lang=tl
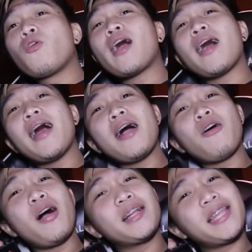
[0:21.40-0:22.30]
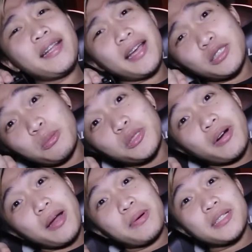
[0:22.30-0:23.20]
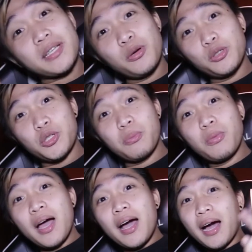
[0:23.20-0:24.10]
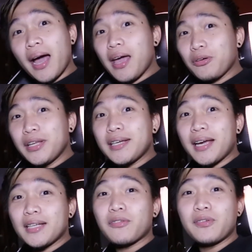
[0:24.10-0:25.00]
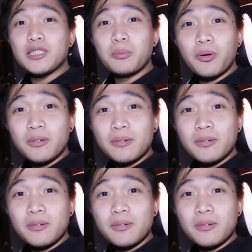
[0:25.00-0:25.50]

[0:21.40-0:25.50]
Kung nakaya ko ang 10k subscribers sa YouTube, kaya ko din kaya sa Facebook?